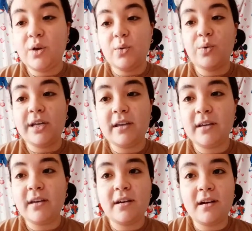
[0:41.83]

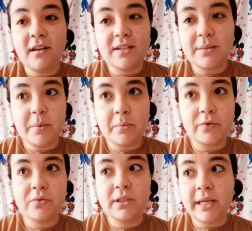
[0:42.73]
وخلاص بيبقى
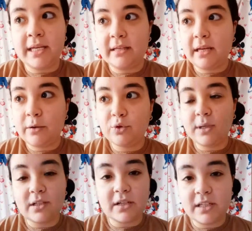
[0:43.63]
المفروض فاضل يعني لو انتوا
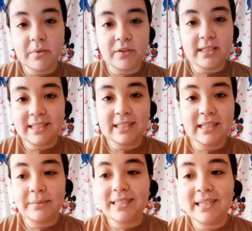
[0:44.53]
بقى سهرانين بيبقى فاضل ساعتين
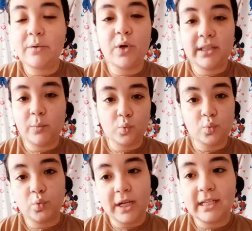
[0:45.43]
ثلاثه بالكتير قوي وهتناموا
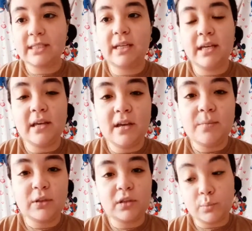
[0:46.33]
والاكل لسه ايه
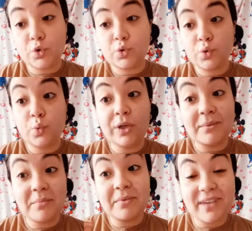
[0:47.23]
ما اتهضمش
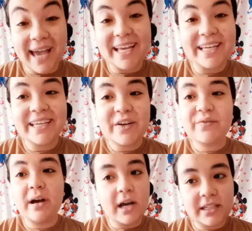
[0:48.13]
وكمان بيبقى في عك
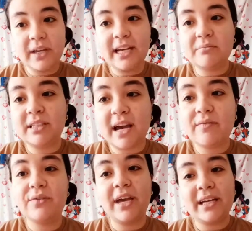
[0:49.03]
فاكيد في حاجات
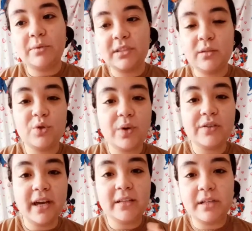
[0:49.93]
بتتعفن في حاجات ما بتتهضمش كويس
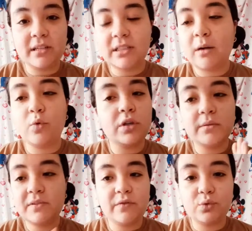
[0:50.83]
في حاجات بيحصل لها تخمرات
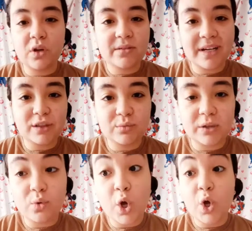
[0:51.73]
فما بتستفادوش خالص بقى اللي انتوا
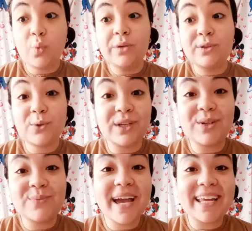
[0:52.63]
بتاكلوه وبتصحوا ثاني
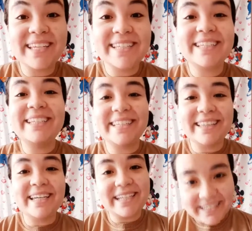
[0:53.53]
يوم جعانين
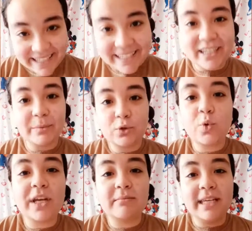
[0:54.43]
جدا ليه لان
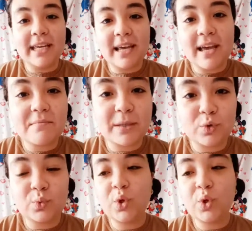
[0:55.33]
بطنكم كانت مليانه اما نمتوا